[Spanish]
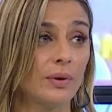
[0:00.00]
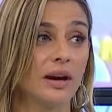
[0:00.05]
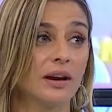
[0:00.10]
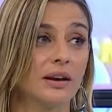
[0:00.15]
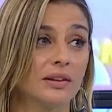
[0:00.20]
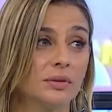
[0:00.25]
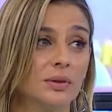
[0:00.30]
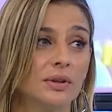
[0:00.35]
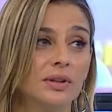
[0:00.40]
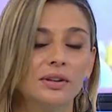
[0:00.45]

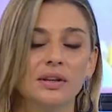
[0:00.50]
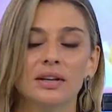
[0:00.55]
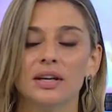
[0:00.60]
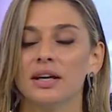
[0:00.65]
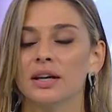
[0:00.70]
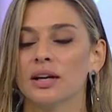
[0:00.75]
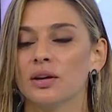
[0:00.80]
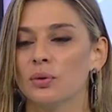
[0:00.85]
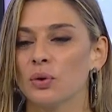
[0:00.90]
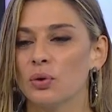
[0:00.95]
básquetbol,
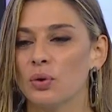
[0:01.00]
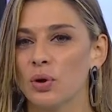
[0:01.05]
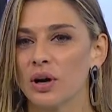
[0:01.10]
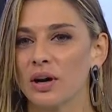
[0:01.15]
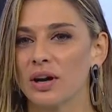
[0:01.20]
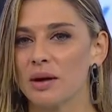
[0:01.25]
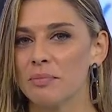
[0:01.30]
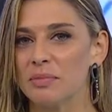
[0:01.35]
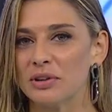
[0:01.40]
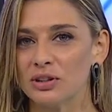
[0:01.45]
jugó en
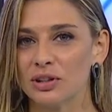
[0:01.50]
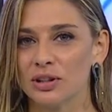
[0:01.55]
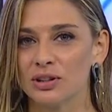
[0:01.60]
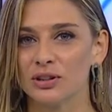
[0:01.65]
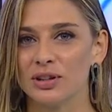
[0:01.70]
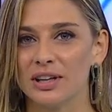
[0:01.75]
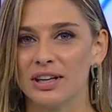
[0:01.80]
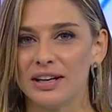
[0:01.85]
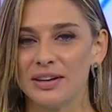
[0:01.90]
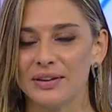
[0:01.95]
Capitol
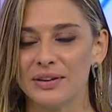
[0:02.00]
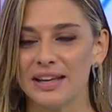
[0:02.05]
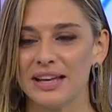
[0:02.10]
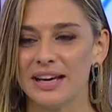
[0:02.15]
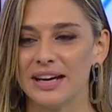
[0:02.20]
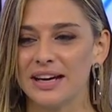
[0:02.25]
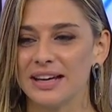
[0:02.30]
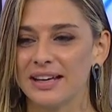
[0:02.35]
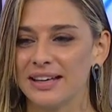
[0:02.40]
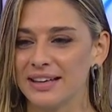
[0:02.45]
toda la
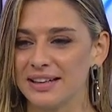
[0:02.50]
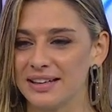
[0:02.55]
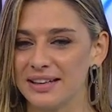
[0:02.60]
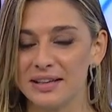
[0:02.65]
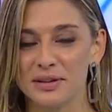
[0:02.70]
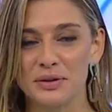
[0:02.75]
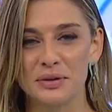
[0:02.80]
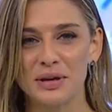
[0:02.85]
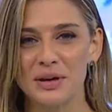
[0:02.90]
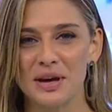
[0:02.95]
vida y,
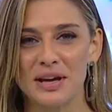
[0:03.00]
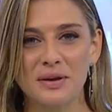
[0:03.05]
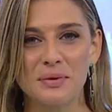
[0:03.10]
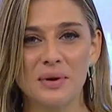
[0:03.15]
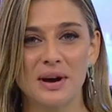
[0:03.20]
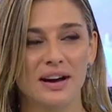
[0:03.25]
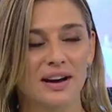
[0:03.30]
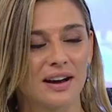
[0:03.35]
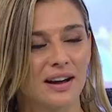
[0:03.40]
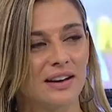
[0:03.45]

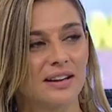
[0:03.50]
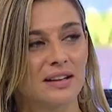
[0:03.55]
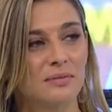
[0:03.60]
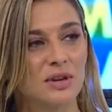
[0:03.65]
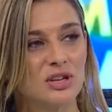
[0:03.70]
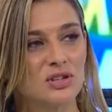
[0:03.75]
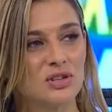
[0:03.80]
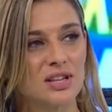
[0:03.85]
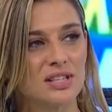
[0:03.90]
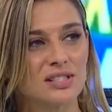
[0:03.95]
iba al
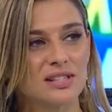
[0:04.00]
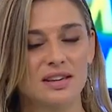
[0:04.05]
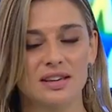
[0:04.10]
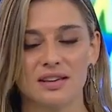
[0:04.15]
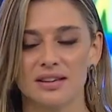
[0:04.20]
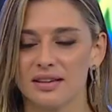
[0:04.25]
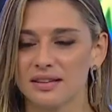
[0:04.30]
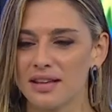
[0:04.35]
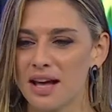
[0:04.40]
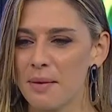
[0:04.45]
gimnasio ese
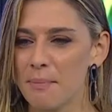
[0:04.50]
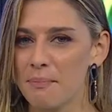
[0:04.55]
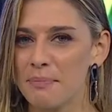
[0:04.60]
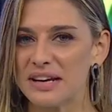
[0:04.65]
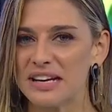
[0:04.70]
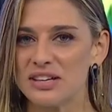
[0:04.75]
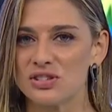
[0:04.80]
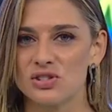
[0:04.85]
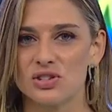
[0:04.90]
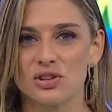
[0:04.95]
y está
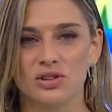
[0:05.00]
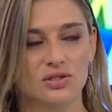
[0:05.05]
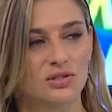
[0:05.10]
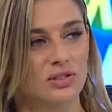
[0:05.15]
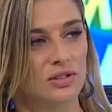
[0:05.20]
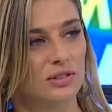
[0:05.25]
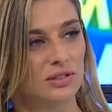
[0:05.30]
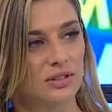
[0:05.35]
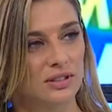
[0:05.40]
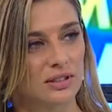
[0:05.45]
precioso.